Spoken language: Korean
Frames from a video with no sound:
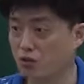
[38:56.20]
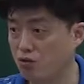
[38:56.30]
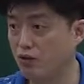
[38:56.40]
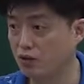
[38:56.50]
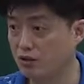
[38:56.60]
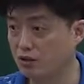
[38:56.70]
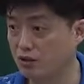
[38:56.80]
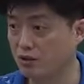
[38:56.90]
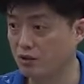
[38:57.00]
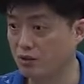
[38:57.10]
경우에는
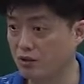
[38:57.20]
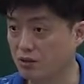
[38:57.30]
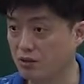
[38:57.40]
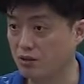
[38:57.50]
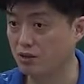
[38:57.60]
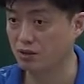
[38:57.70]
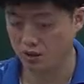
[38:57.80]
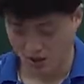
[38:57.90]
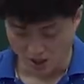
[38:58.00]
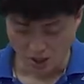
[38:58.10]

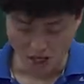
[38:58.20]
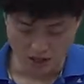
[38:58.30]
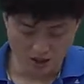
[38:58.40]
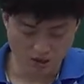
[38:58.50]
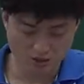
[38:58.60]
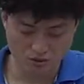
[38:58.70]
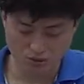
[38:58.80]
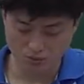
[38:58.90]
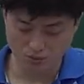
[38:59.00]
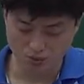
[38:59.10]
A를
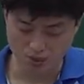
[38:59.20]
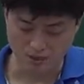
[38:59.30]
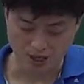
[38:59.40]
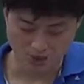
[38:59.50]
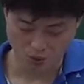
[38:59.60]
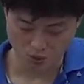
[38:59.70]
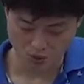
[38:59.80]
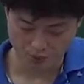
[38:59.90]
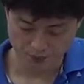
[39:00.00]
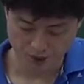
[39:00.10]
주어로 보지
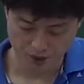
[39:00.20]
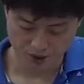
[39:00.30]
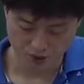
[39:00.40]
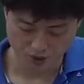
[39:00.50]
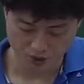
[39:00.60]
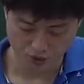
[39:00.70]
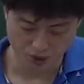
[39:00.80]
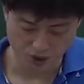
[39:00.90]
말고 B를 주어로